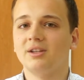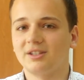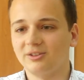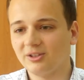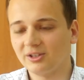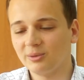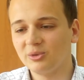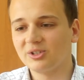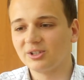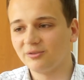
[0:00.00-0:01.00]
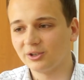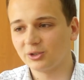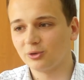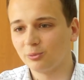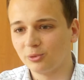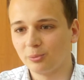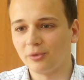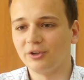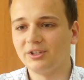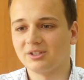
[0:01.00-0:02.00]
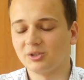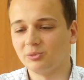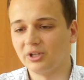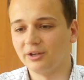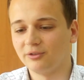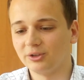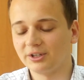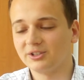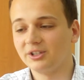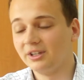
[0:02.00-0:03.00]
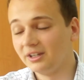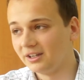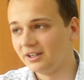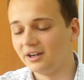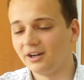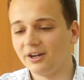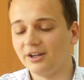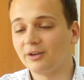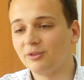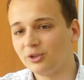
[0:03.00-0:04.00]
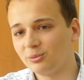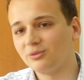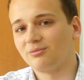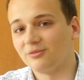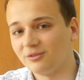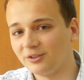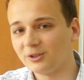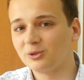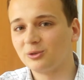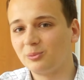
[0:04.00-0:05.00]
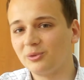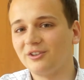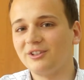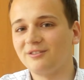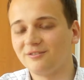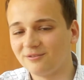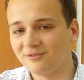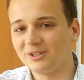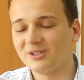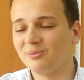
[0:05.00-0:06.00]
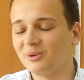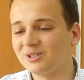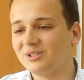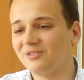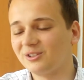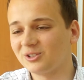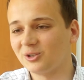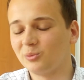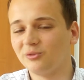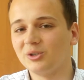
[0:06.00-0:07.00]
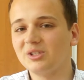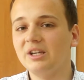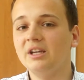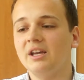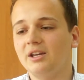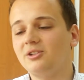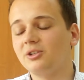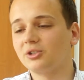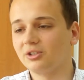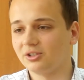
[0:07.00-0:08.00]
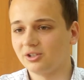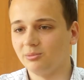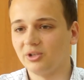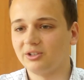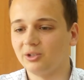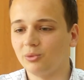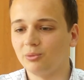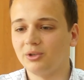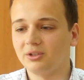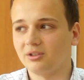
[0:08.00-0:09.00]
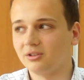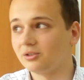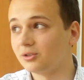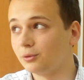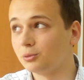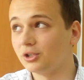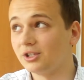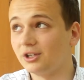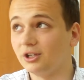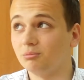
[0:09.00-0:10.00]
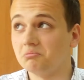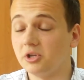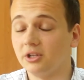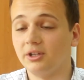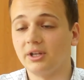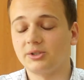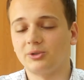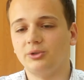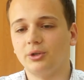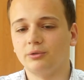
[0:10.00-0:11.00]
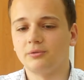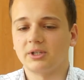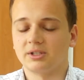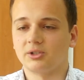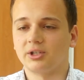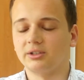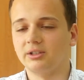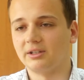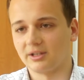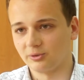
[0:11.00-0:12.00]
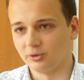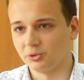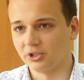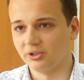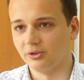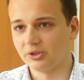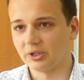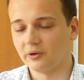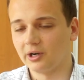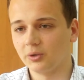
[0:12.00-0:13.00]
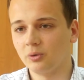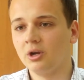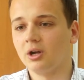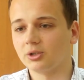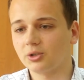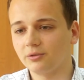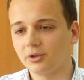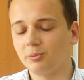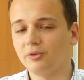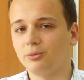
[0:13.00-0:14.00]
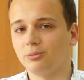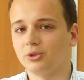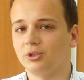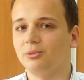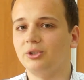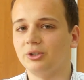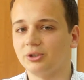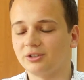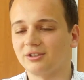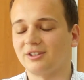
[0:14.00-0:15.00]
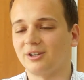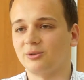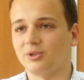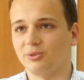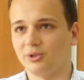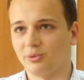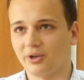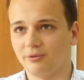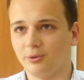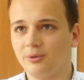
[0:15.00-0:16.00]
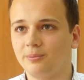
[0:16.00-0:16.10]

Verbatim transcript: Z kandydatami z tych większych ugrupowań jesteśmy dalej w kontakcie. E, jak wiadomo, większe ugrupowania, więcej pracy, większe obowiązki i ciężej jest im na ten moment e, z wyprzedzeniem 11-dniowym wskazać kandydata, który przyjedzie do Starogardu, aczkolwiek pewnym można być, iż takie osoby się pojawią.